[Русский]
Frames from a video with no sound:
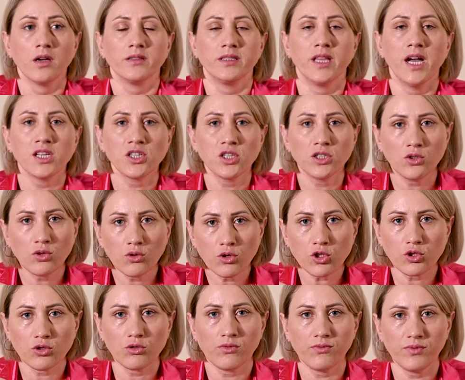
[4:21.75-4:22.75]
Даже
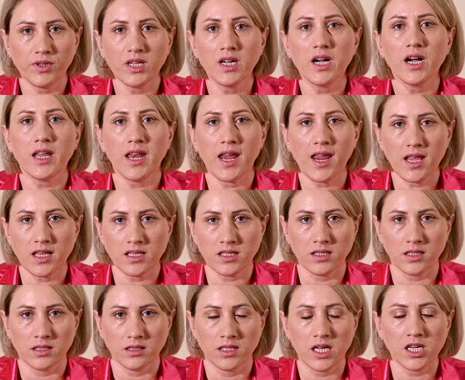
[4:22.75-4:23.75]
то, что вы
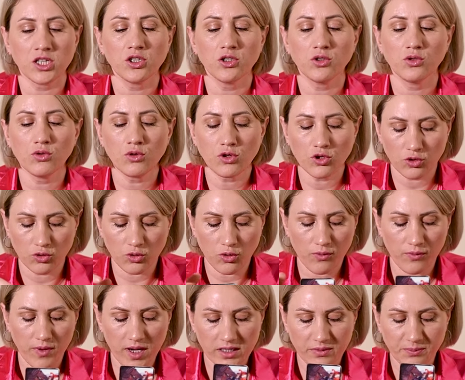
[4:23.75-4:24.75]
горите, даже то,
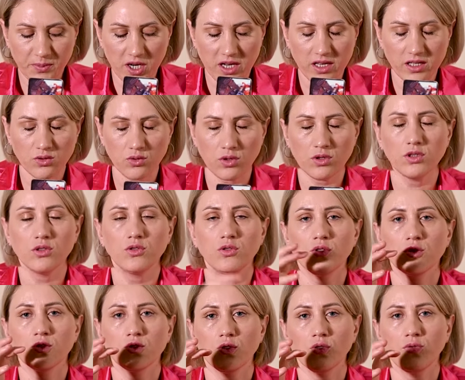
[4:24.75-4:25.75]
что у вас происходит,
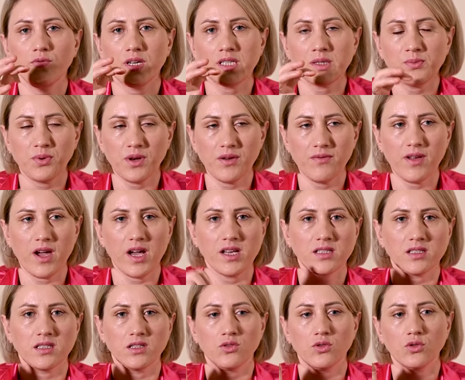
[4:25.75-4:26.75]
то, что у вас
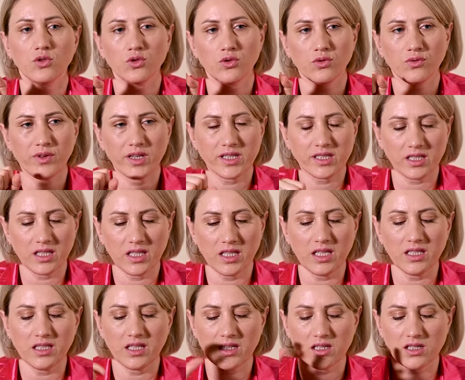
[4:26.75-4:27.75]
привязка, то, что у вас
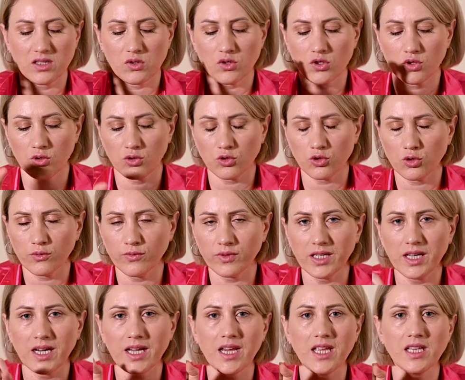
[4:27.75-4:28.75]
какие-то разрушения, то, что
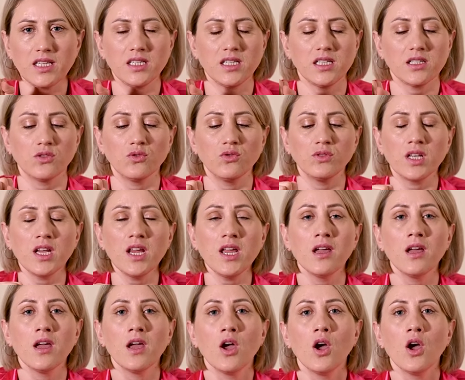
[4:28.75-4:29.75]
вы горите
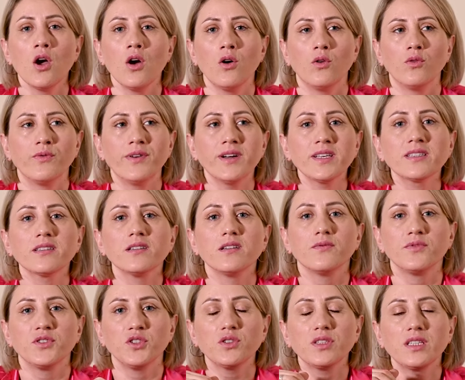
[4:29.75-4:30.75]
изнутри, у вас
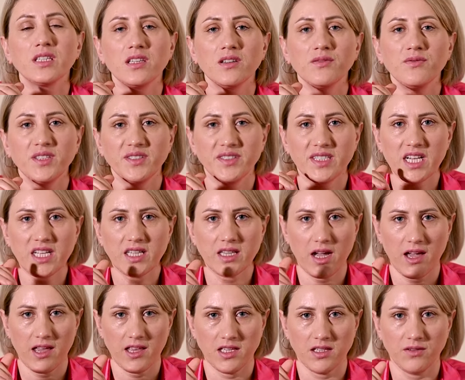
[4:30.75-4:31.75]
все-таки вы
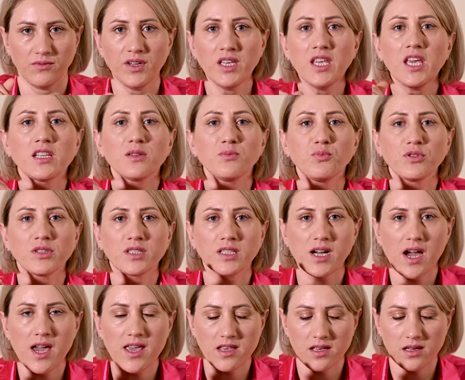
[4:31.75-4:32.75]
взлетаете, вы не
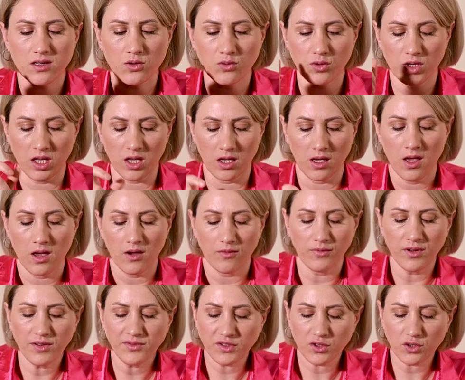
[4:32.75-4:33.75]
отпускаете руки,
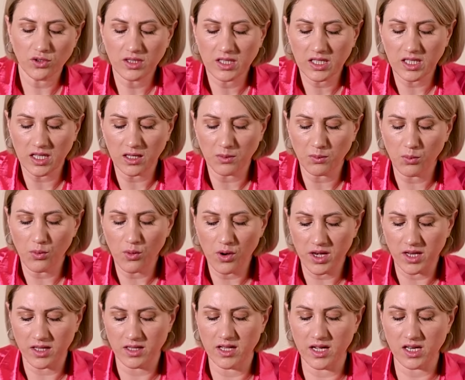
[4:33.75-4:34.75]
вы все-таки
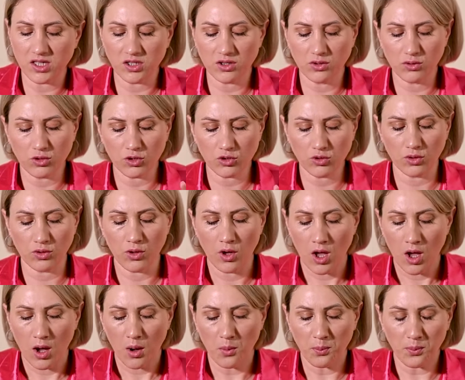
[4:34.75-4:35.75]
боретесь. даже то, что
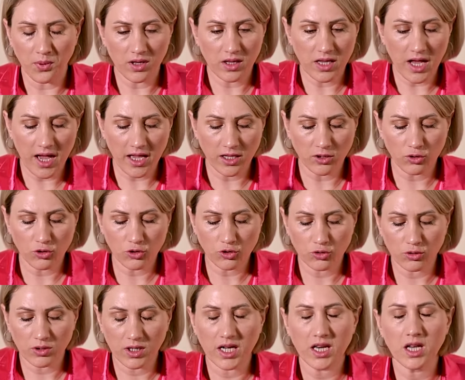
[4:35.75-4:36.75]
пылает, то,
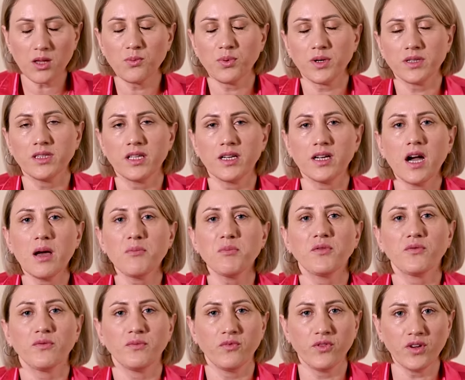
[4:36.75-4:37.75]
что горит под
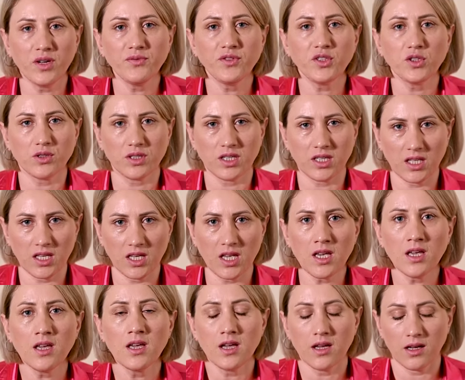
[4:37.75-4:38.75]
ногами, вы
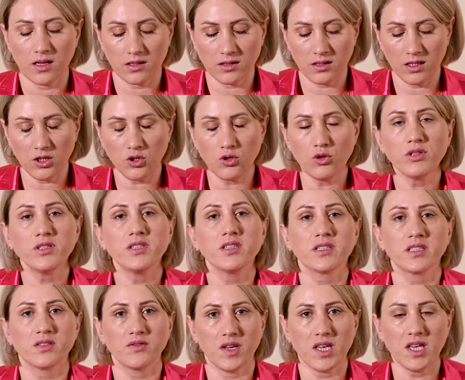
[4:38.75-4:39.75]
все-таки
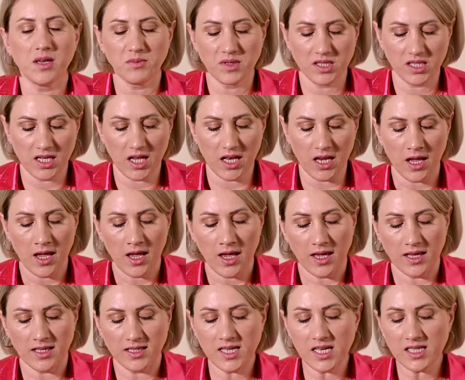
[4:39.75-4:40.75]
идете к своим целям.
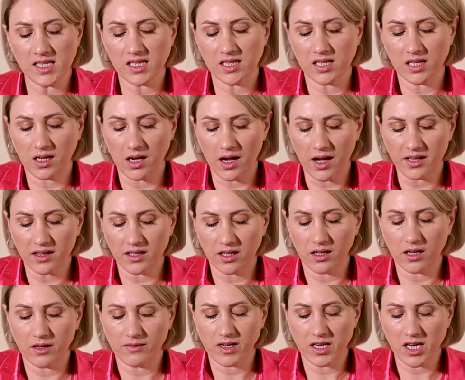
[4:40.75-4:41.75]
И здесь эта
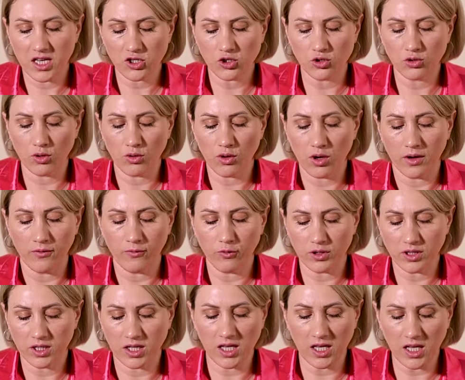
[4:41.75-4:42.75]
карта говорит, что
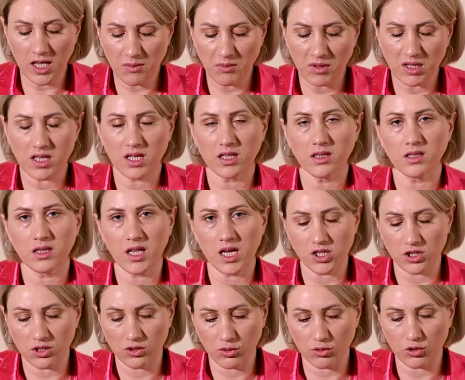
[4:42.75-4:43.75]
вот именно
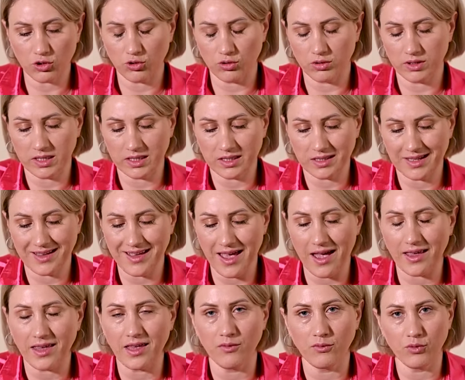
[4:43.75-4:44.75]
даже то, что
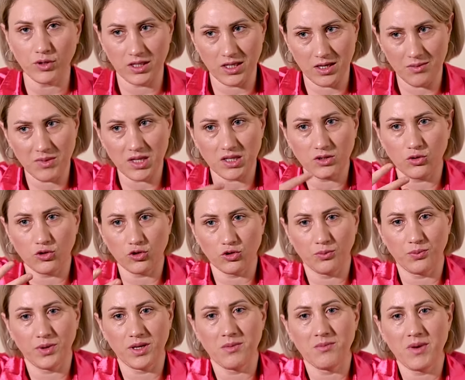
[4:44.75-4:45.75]
состояние, вот именно то,
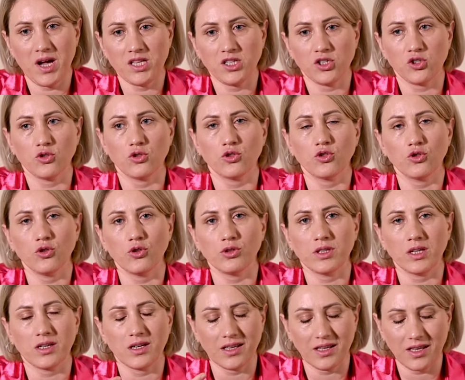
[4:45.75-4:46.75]
что понимаете, что
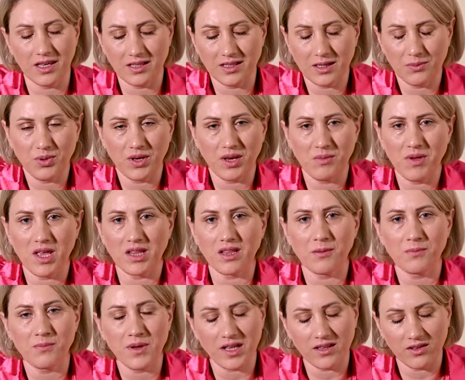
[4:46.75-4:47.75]
что-то, какие-то
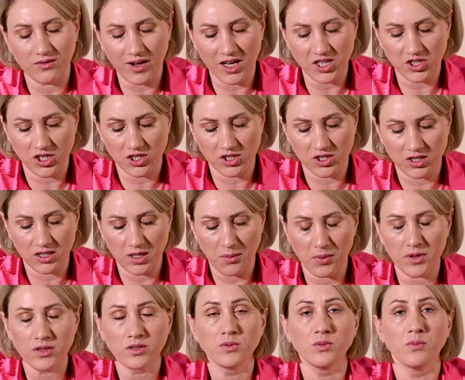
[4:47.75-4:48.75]
перемены опять ваши нашей жизни
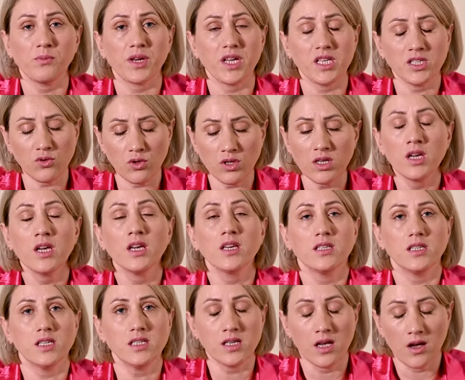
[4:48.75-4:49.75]
происходит,
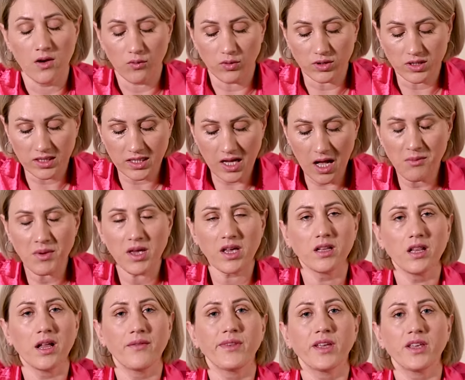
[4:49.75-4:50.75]
здесь вот самое
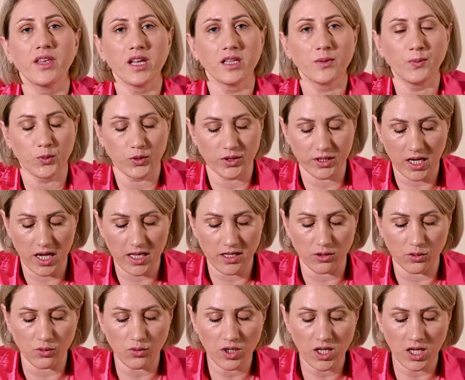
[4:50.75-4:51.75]
главное не
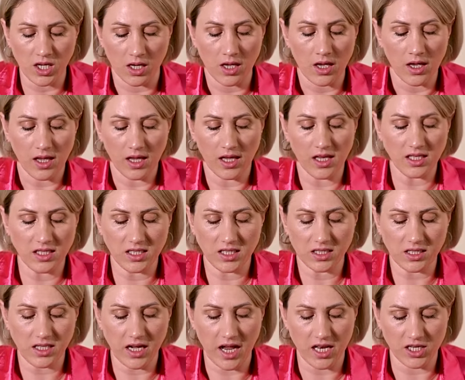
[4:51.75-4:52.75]
отпускать руки и
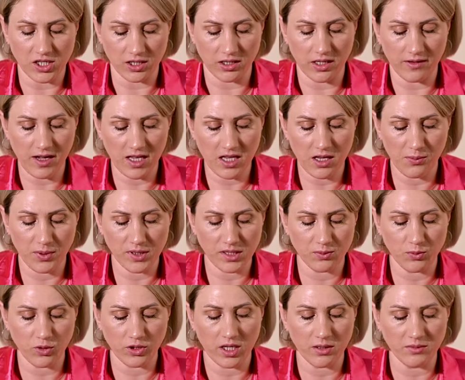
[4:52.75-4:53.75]
идти дальше. Давайте
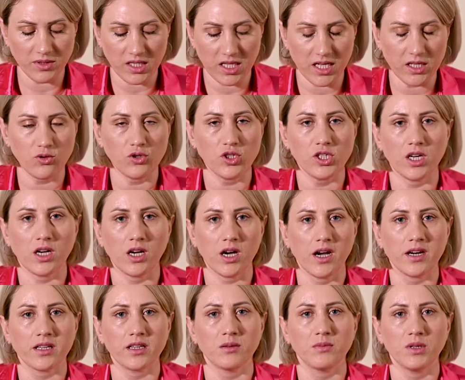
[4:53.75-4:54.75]
посмотрим следующая
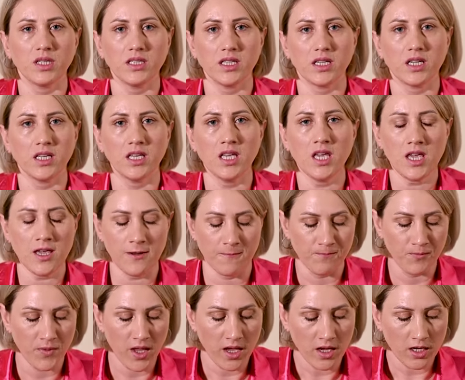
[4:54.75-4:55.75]
карта, мои
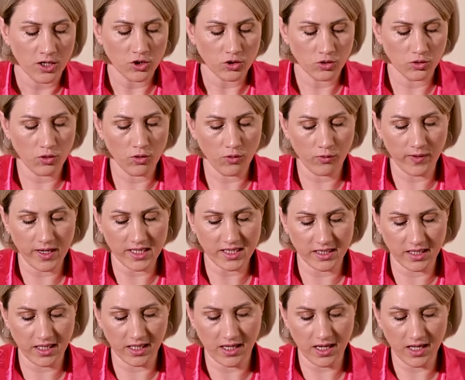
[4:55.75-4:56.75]
дорогие, что у
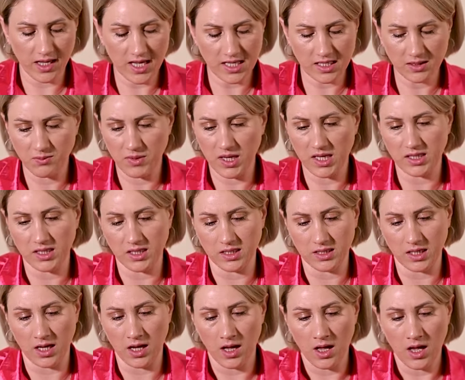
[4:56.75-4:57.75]
вас на конец
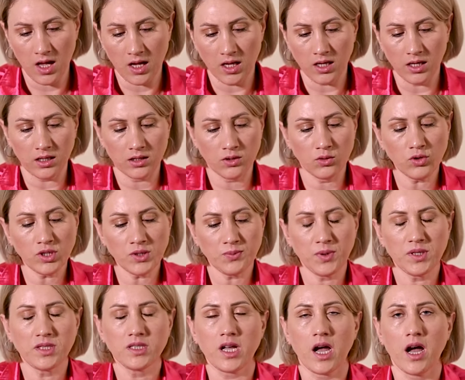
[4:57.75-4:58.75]
месяца. Э, туз
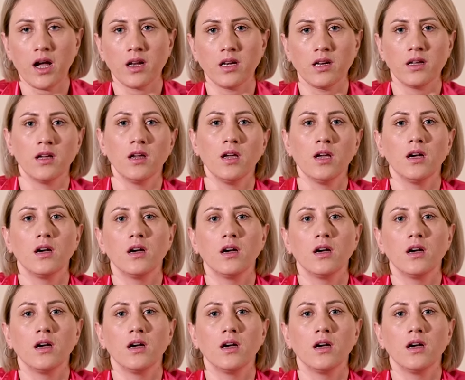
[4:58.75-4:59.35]
Пентакли.